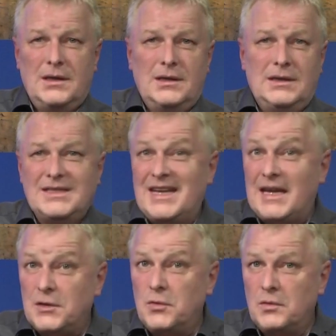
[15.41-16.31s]
äh, die
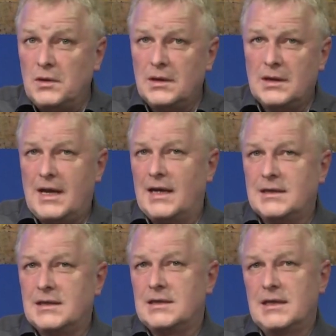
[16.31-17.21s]
Segnung
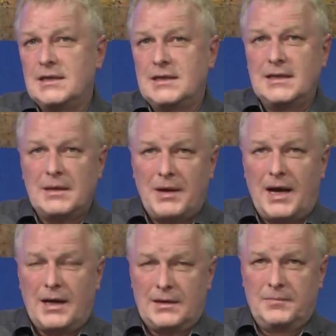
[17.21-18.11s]
gleichgeschlechtlicher
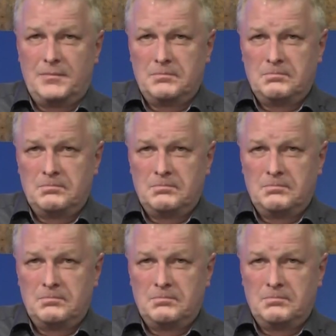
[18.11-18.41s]
Paare.